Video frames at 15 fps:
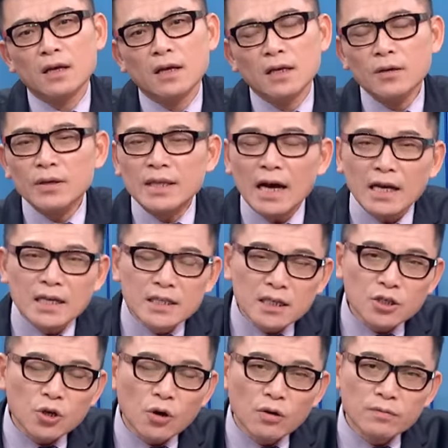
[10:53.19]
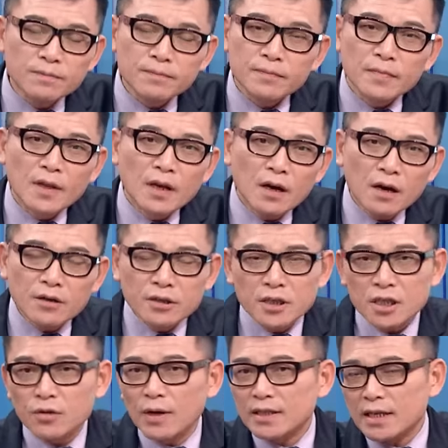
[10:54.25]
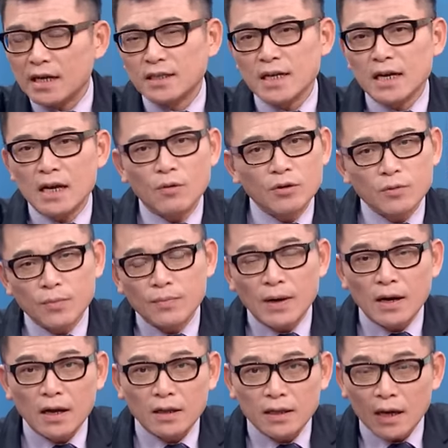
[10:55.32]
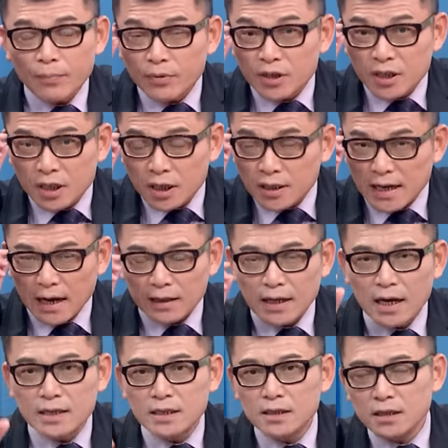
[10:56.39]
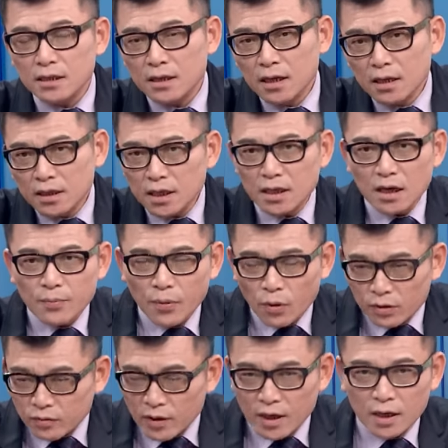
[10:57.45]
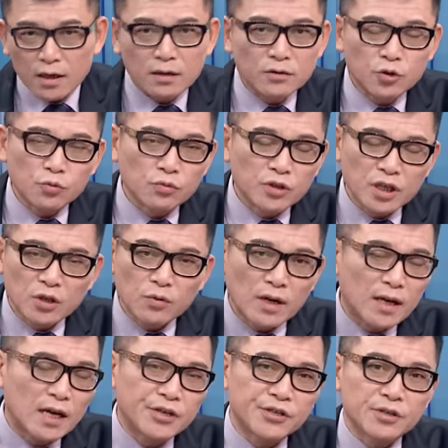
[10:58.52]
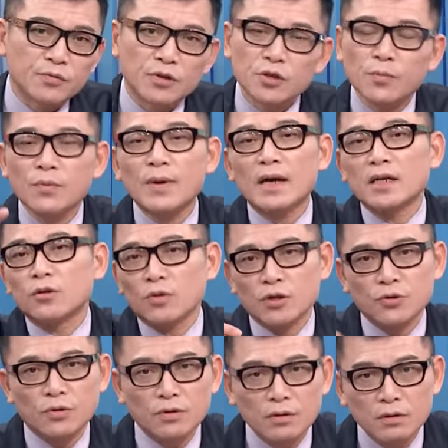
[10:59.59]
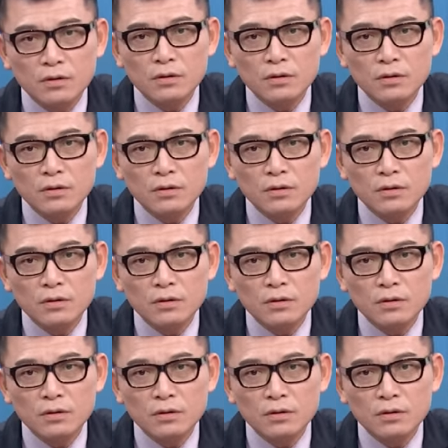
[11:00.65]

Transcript: 因为他已经从二十几块涨上来，我就不怕了。他不是起涨，他已经是第二波段的一个主升段开始，我就不怕你对走，